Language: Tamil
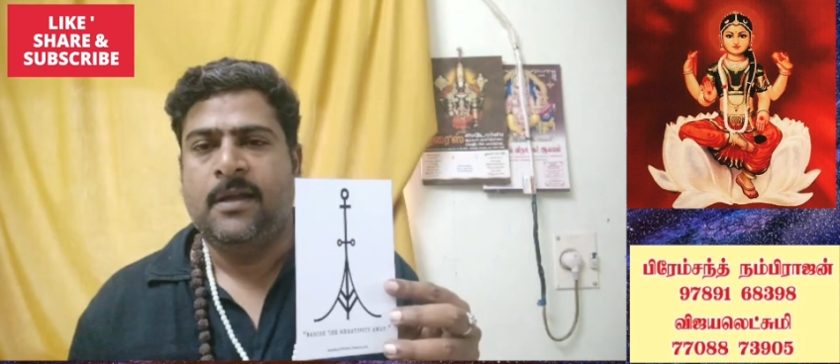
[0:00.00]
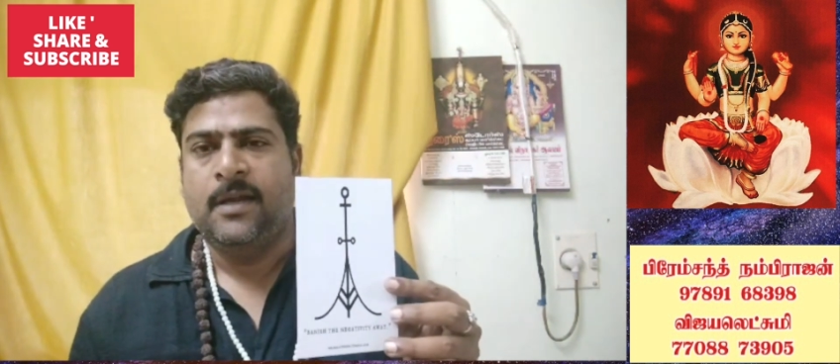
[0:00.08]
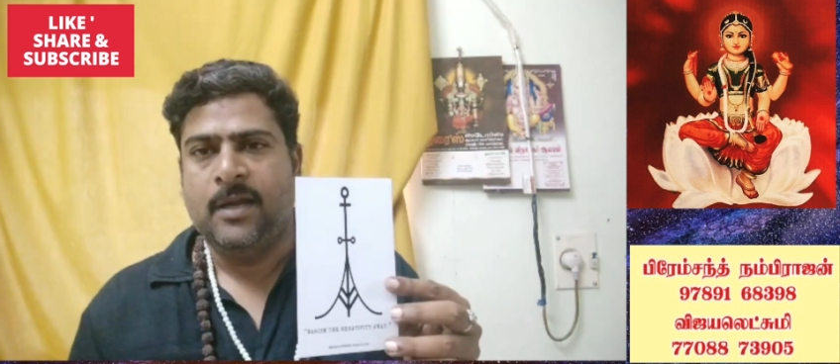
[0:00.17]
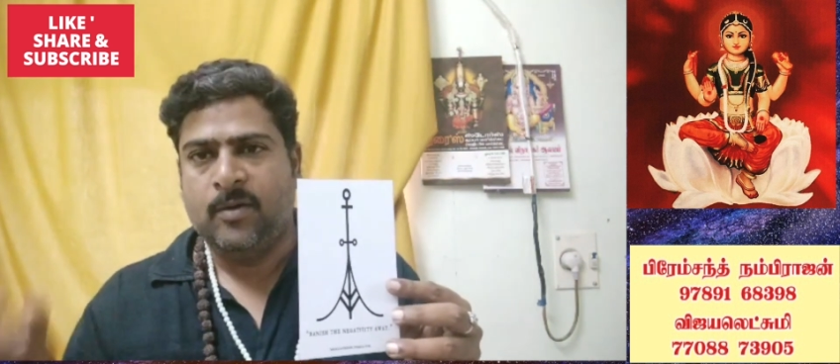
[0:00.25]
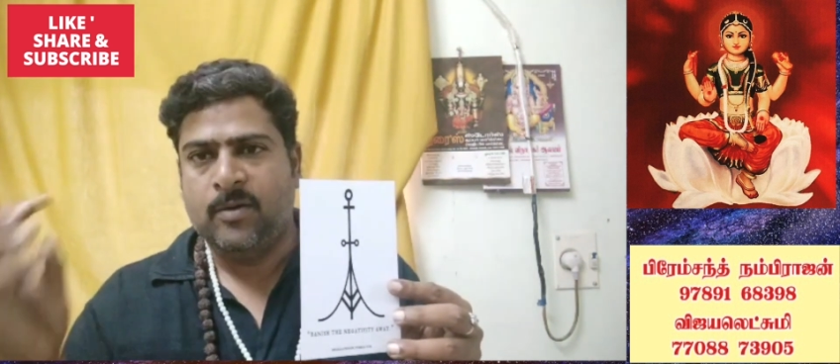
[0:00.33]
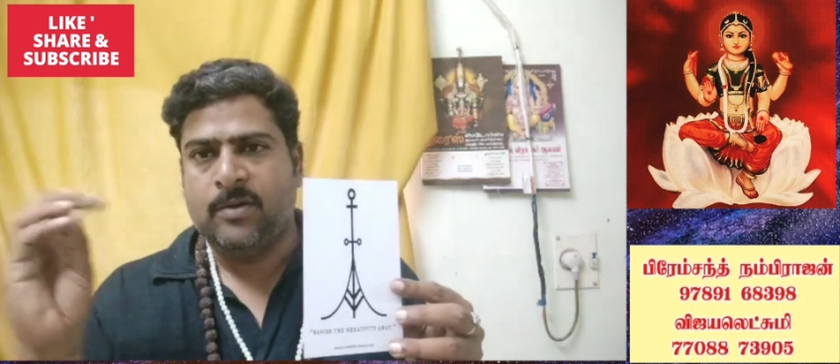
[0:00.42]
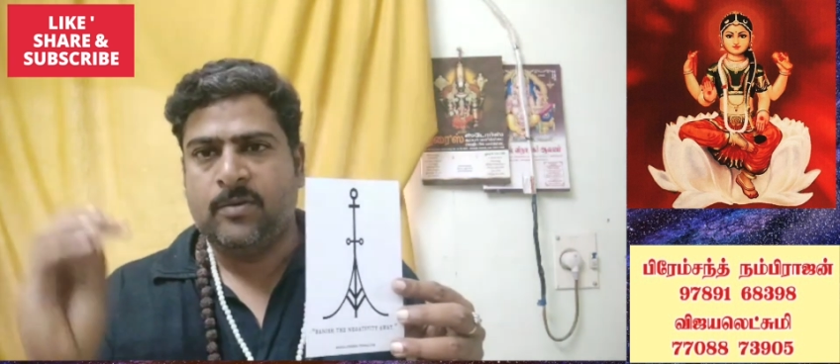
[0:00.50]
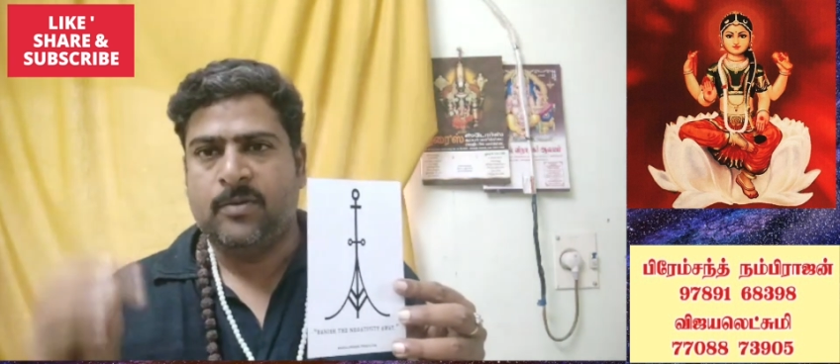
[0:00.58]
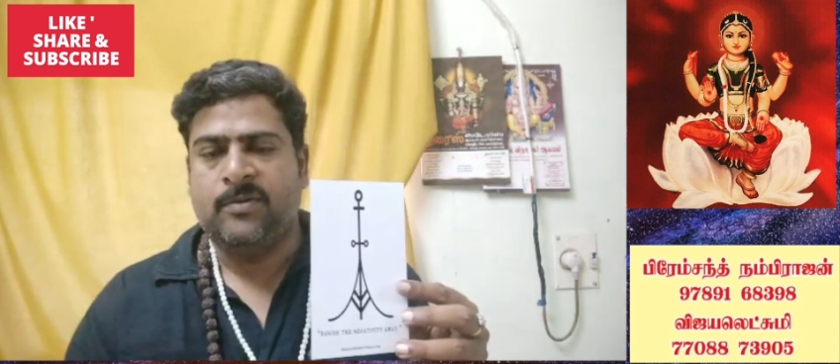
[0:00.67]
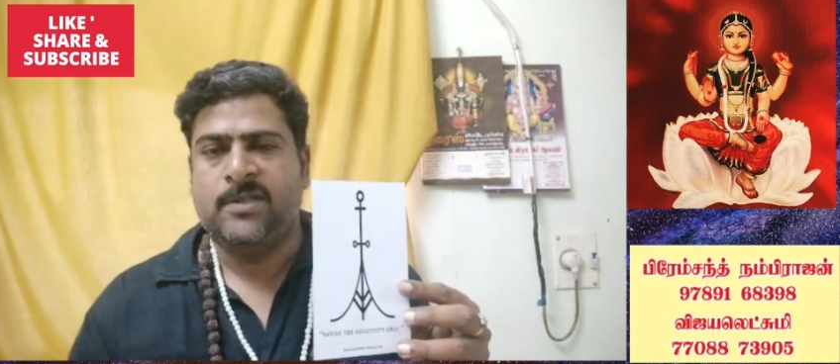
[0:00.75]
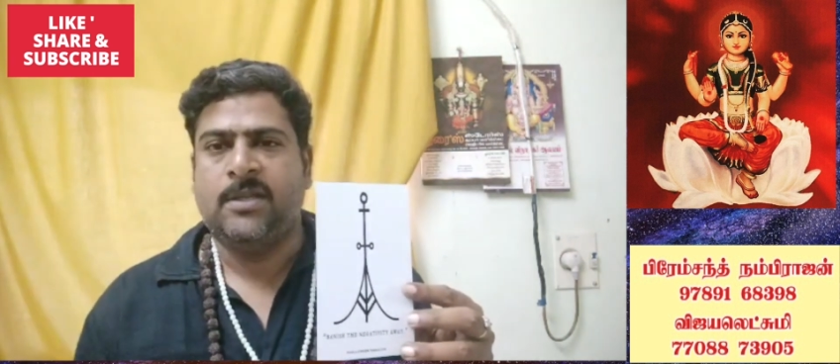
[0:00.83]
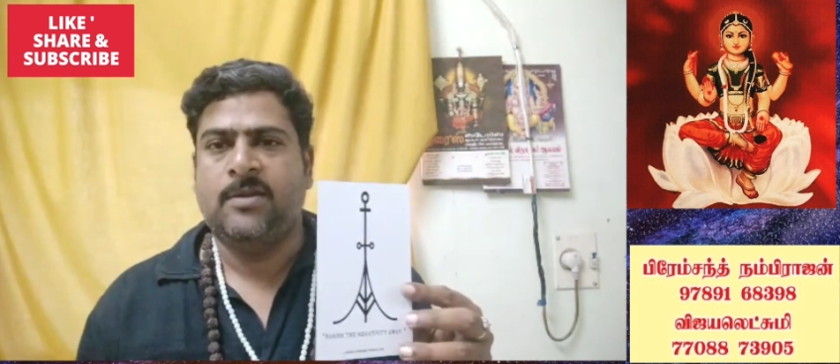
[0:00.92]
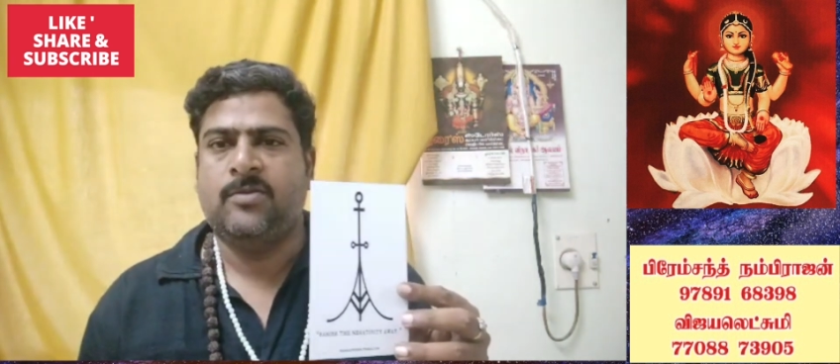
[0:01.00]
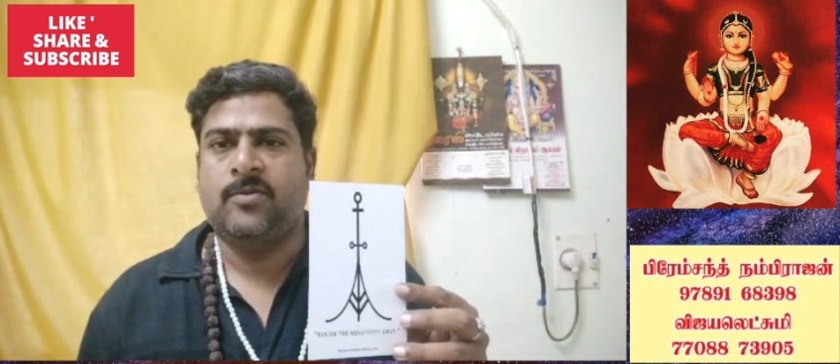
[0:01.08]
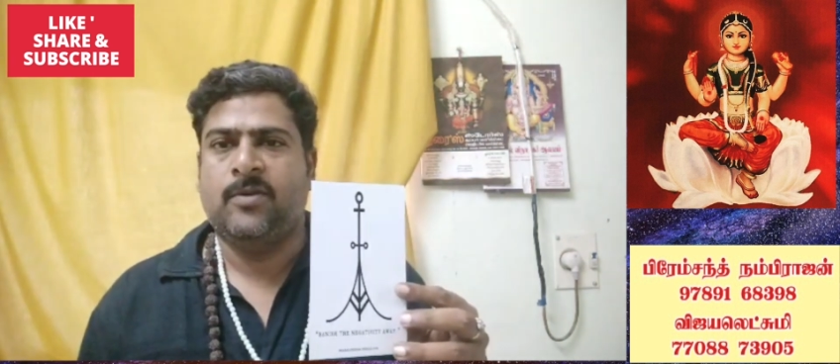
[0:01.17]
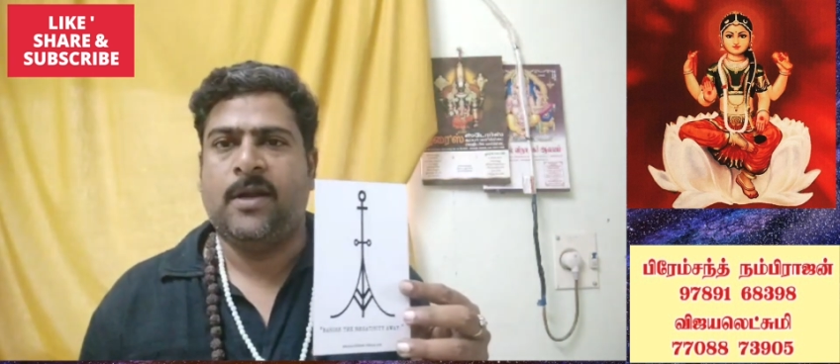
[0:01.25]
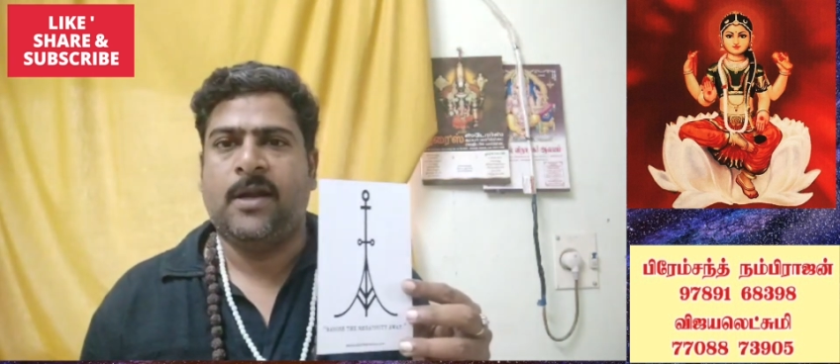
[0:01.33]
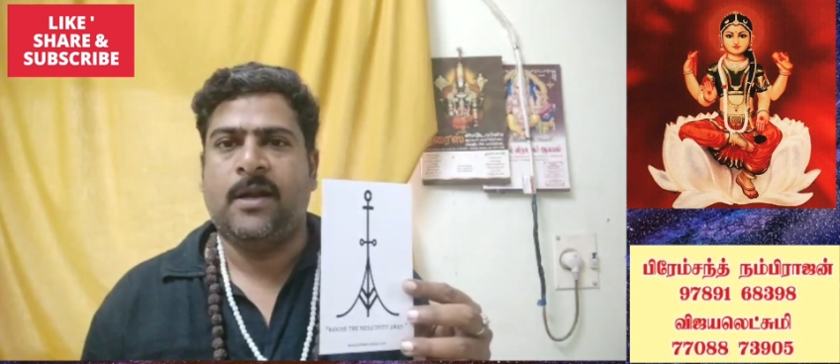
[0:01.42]
இல்லை ஒருத்தன் ஒரு விஷயத்த
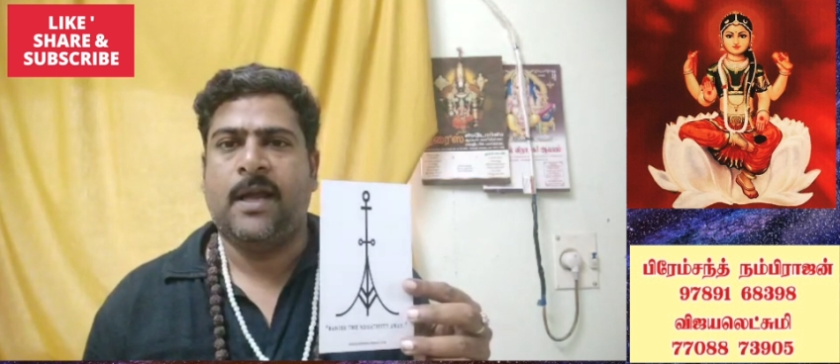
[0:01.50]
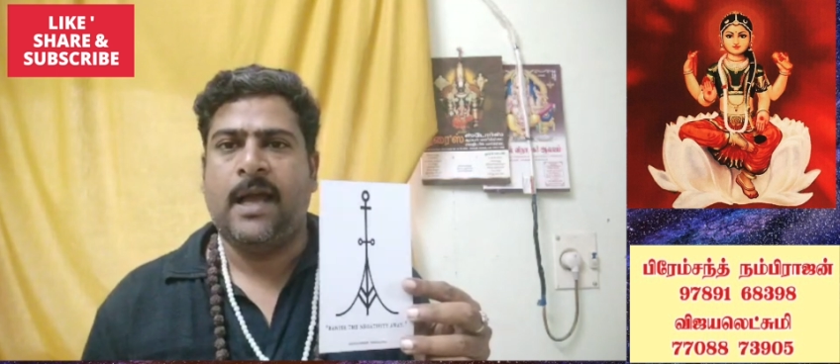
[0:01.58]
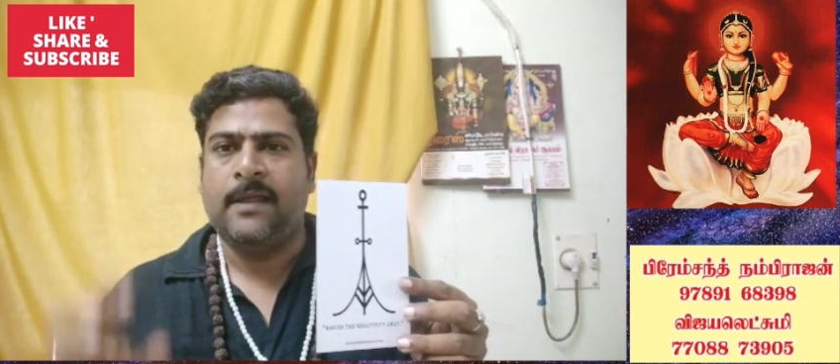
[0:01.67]
சொன்னான்னா